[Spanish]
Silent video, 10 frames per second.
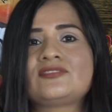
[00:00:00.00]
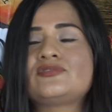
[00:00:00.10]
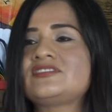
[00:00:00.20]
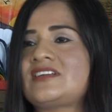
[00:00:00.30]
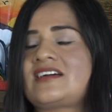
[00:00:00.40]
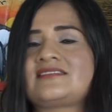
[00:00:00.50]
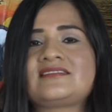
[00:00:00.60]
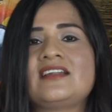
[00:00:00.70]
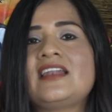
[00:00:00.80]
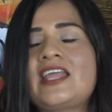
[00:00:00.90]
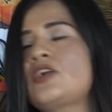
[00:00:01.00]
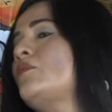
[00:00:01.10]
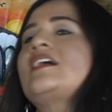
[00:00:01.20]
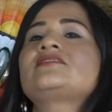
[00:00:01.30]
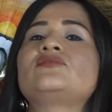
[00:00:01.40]
Nuestras
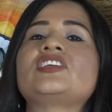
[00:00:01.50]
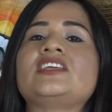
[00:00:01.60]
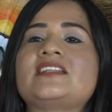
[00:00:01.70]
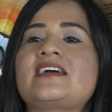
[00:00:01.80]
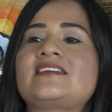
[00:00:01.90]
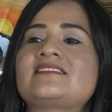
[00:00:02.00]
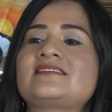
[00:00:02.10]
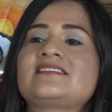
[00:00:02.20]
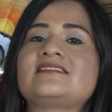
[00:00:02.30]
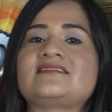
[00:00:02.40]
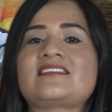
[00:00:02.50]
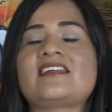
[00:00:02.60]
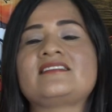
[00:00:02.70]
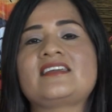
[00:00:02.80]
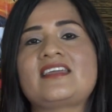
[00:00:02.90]
lenguas originarias se
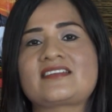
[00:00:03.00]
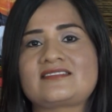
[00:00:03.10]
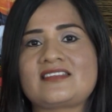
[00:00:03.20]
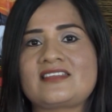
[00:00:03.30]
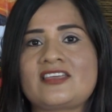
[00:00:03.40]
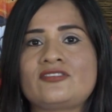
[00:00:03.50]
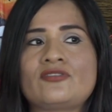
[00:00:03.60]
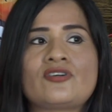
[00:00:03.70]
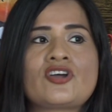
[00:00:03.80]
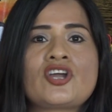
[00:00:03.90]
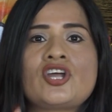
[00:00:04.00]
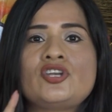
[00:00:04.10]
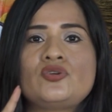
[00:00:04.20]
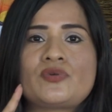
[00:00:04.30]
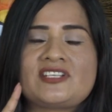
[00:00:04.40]
están extinguiendo.
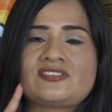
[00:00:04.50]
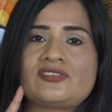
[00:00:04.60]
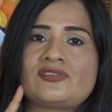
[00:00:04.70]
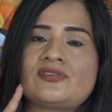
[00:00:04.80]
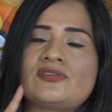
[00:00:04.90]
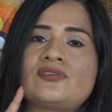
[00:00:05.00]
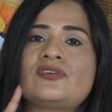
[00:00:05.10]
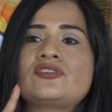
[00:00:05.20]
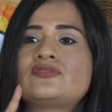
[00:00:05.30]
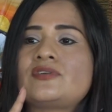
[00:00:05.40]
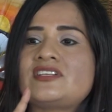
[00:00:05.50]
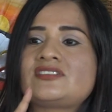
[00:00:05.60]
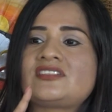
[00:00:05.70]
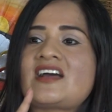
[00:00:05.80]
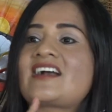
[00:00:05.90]
Nuestro,
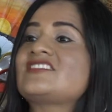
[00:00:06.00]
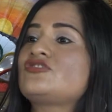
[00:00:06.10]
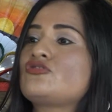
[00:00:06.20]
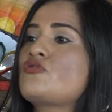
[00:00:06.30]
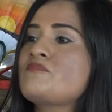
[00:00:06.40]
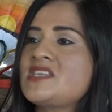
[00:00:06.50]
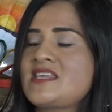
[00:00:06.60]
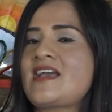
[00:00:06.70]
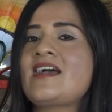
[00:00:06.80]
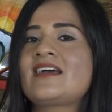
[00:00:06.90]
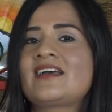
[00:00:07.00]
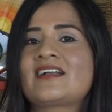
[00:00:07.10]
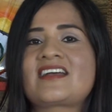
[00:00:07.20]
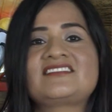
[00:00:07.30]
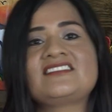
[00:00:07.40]
nuestra gastronomía
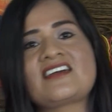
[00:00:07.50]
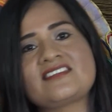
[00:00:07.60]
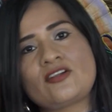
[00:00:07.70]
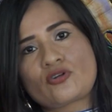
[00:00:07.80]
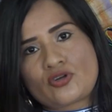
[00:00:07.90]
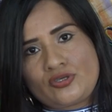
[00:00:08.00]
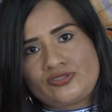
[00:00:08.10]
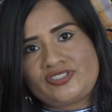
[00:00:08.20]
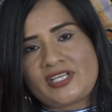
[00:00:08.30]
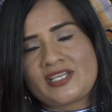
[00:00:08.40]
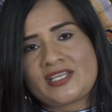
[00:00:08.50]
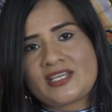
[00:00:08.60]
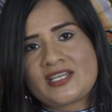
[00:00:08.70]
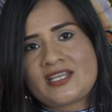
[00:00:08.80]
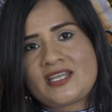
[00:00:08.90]
casi nadie lo conoce.
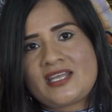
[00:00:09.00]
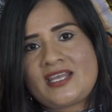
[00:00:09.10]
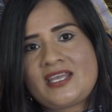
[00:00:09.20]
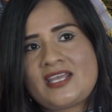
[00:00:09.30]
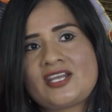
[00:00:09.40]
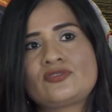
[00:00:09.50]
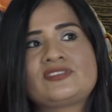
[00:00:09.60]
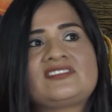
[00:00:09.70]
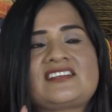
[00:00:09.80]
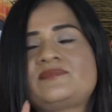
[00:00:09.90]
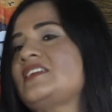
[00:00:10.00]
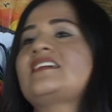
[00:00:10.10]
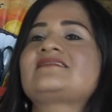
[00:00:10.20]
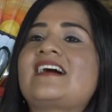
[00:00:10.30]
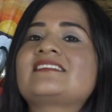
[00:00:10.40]
Nuestras
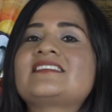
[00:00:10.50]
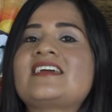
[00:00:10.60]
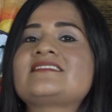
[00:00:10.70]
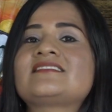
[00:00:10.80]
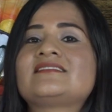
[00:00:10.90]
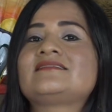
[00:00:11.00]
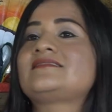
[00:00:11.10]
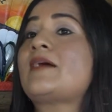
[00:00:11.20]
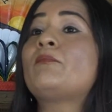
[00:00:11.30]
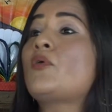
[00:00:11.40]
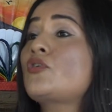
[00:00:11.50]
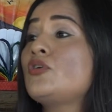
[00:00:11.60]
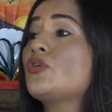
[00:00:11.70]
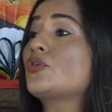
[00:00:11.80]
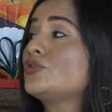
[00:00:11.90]
bellas artes
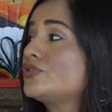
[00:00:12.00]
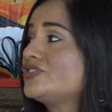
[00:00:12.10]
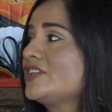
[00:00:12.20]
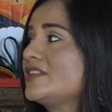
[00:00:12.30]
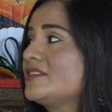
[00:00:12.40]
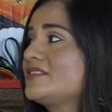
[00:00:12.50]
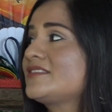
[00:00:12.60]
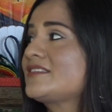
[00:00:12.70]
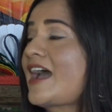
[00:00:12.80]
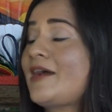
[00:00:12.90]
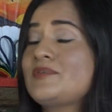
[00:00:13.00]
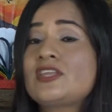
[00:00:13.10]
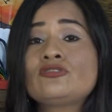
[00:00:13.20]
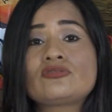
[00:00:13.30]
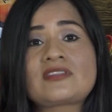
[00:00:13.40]
tampoco lo conocen,
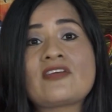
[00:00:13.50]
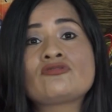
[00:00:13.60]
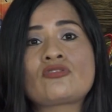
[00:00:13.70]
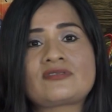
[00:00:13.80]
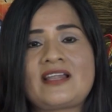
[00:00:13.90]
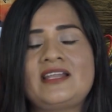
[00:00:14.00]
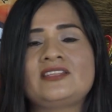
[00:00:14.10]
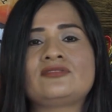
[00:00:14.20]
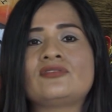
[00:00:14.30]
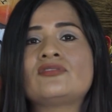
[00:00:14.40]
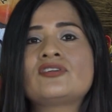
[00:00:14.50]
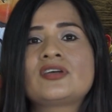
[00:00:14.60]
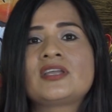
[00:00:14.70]
habiendo tanto talento.